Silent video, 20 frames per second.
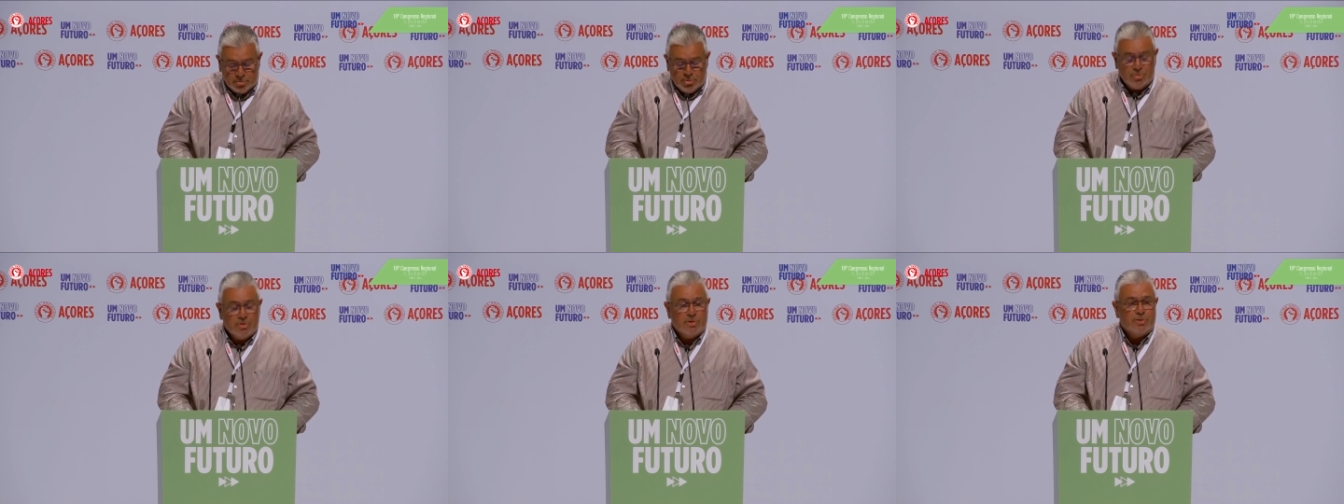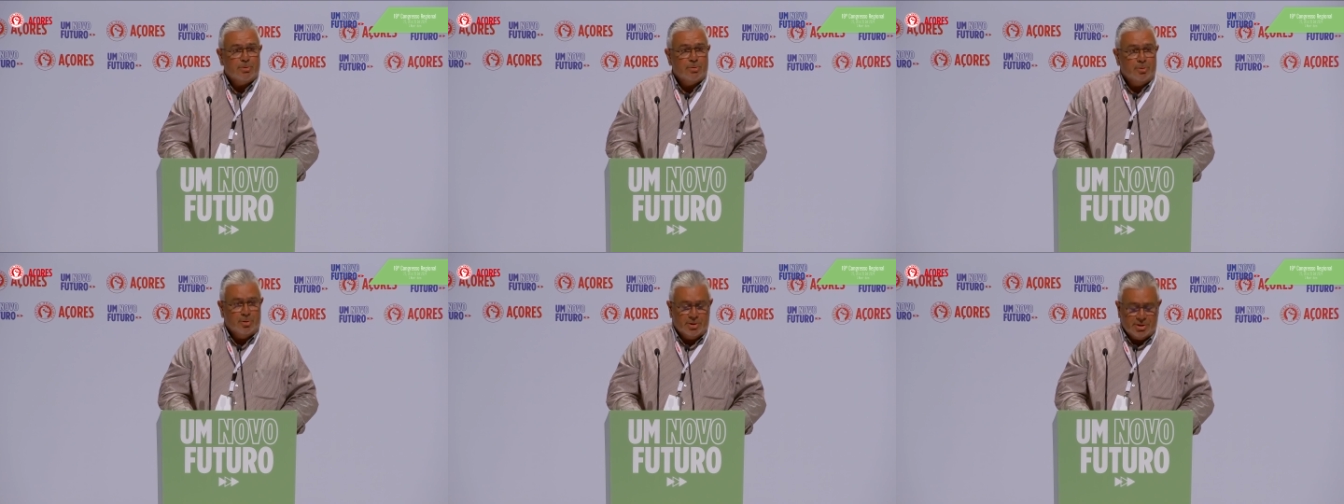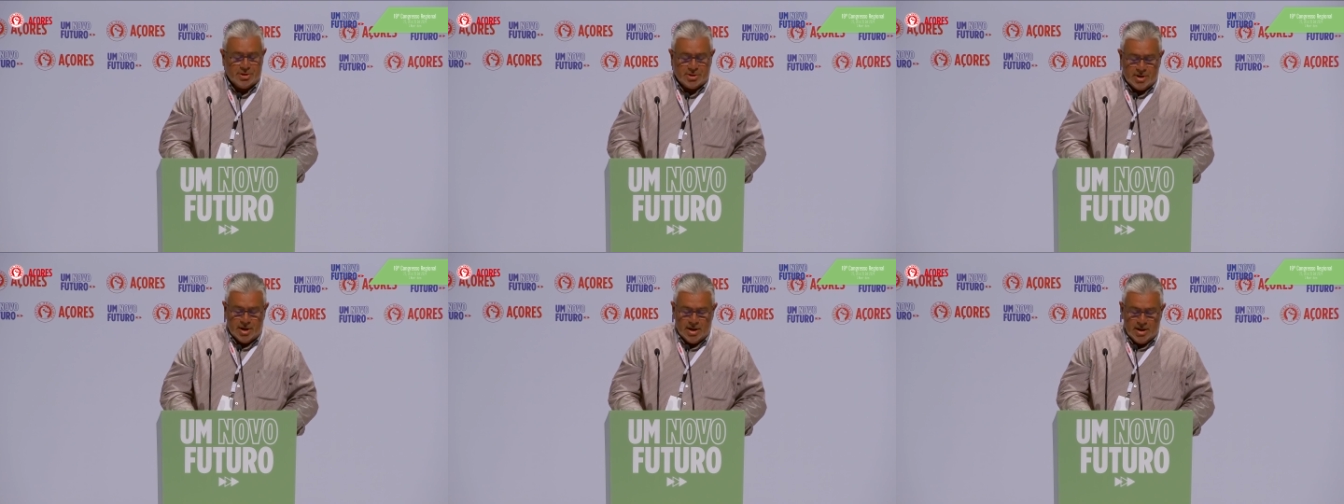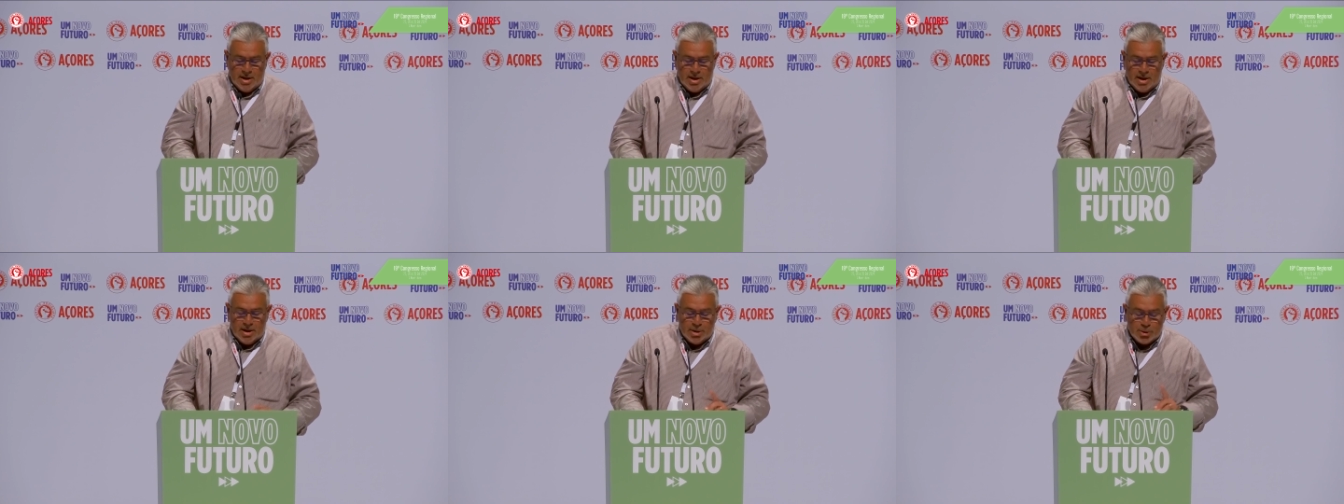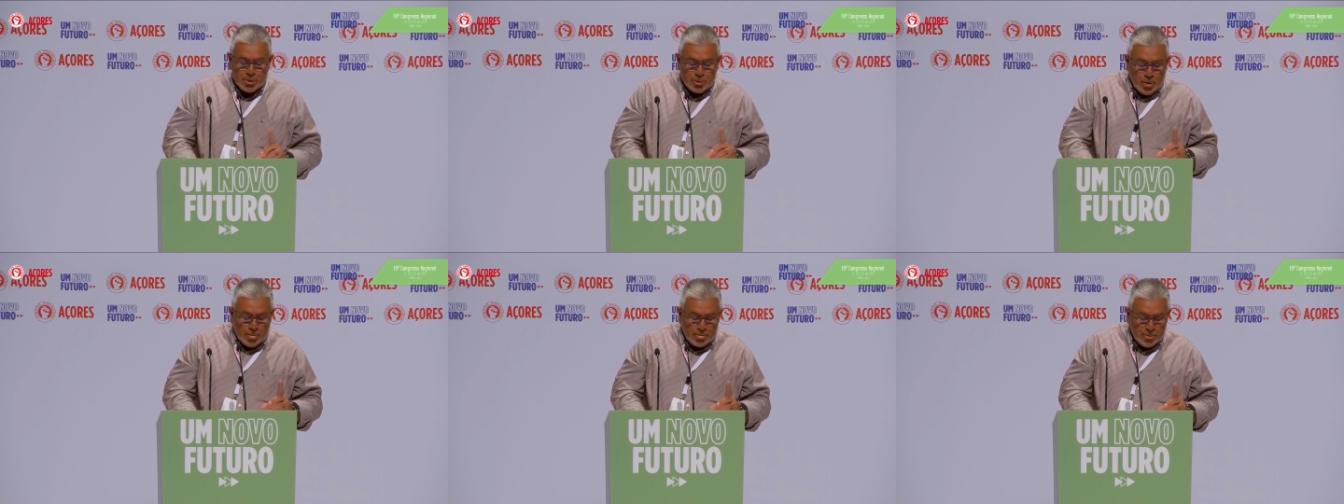dos Açores
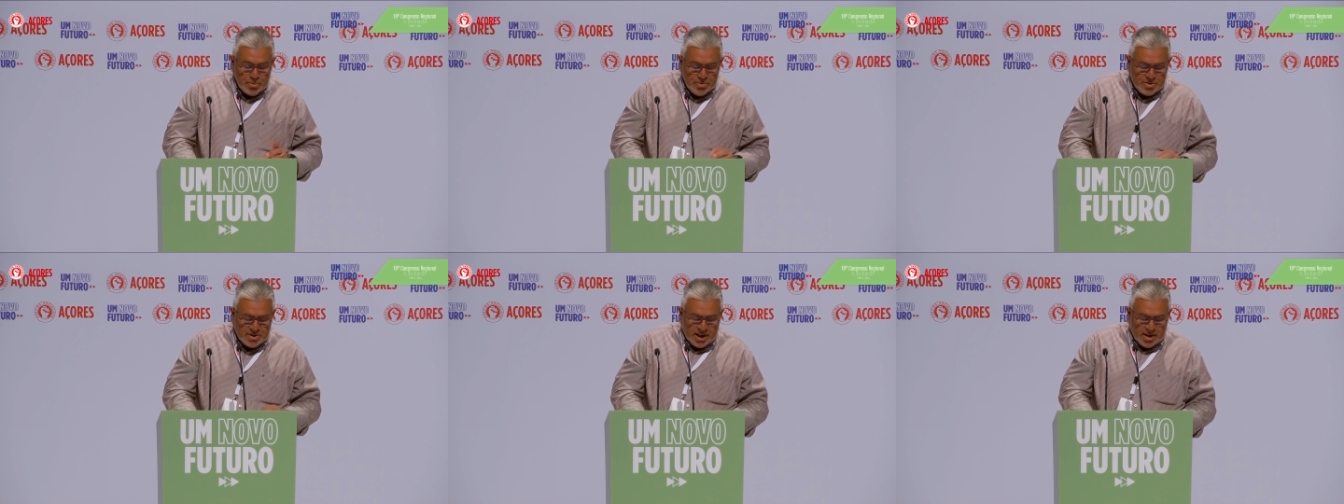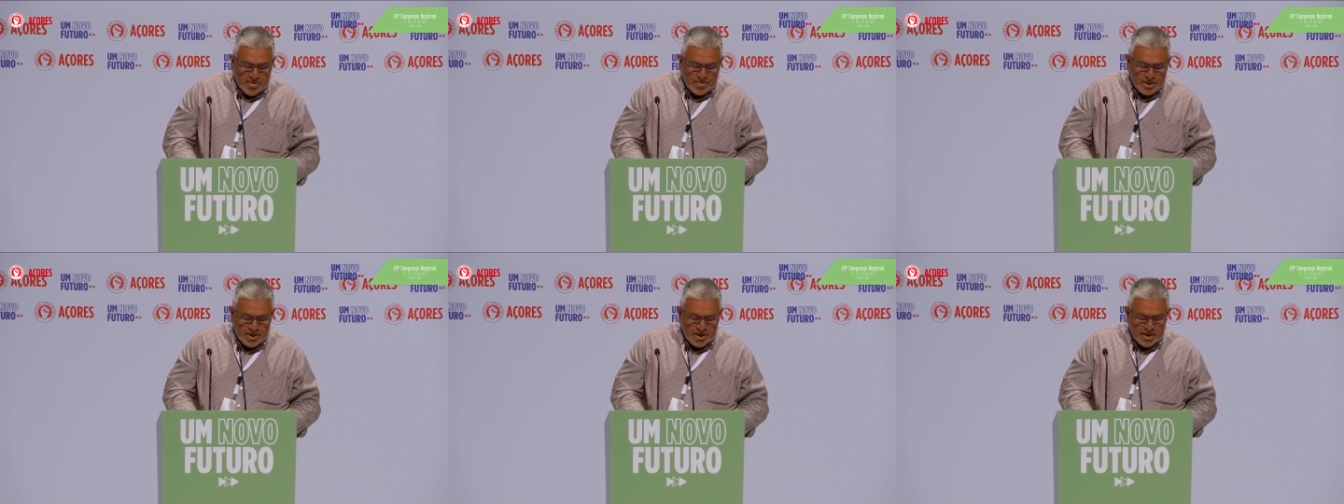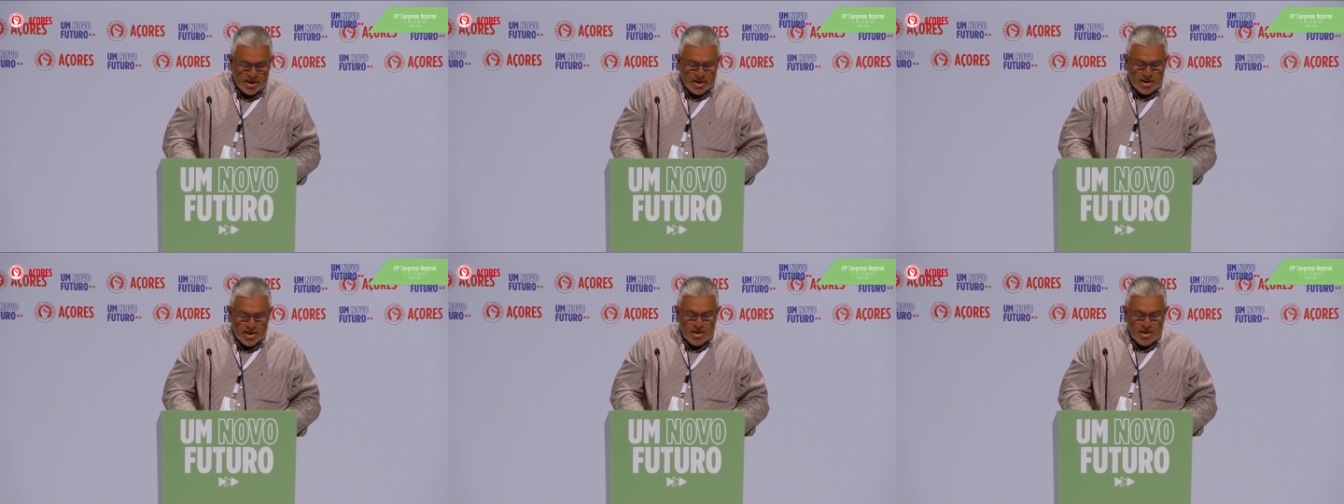sobre um tema